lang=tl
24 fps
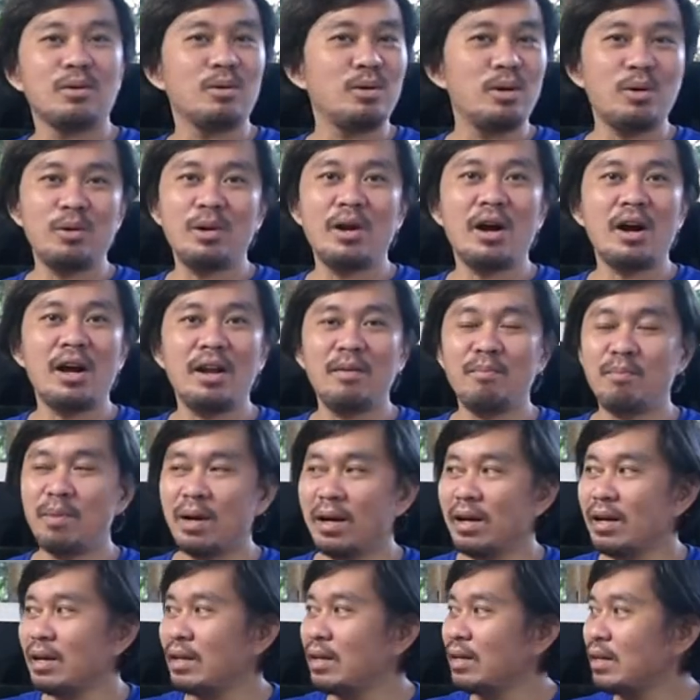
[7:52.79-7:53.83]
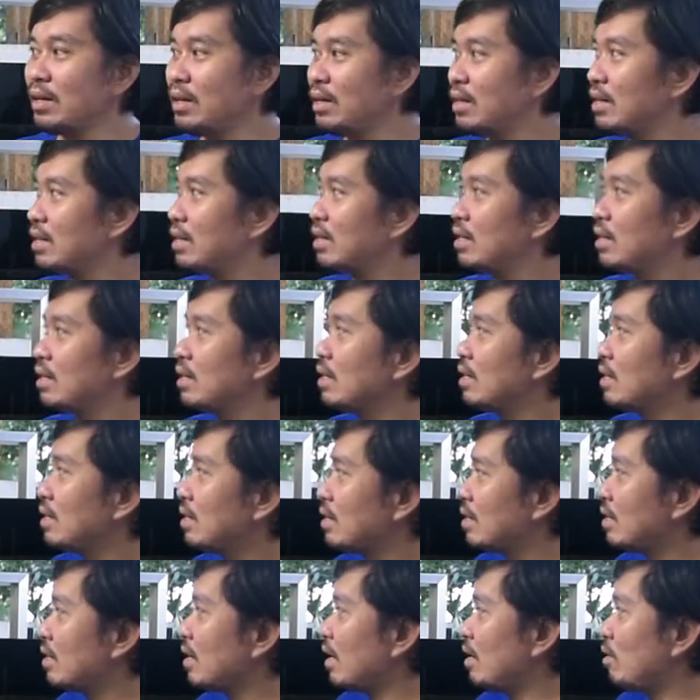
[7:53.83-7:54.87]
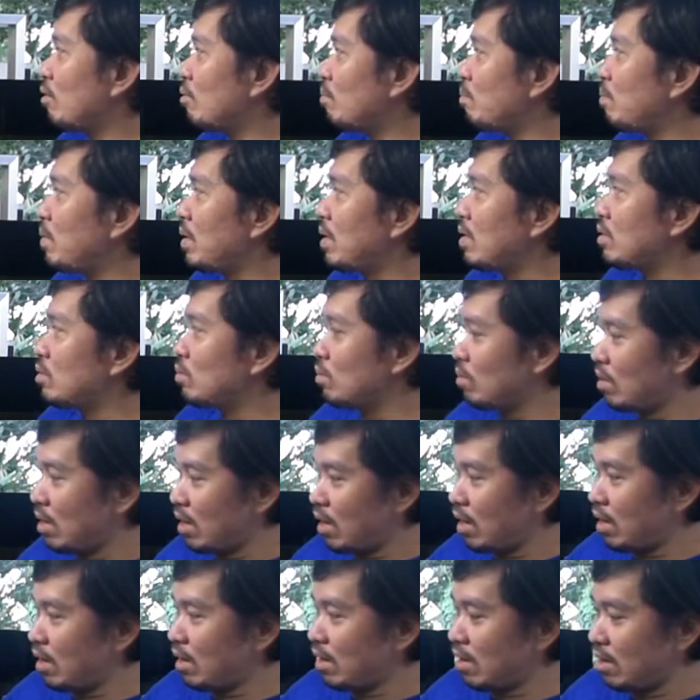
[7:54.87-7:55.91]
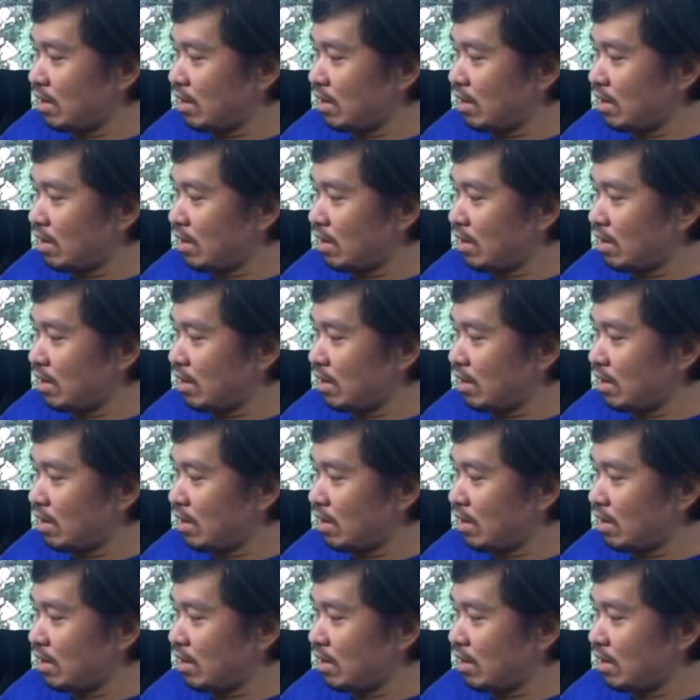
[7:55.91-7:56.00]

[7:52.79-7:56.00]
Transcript: pinunaan pa. Canopy suga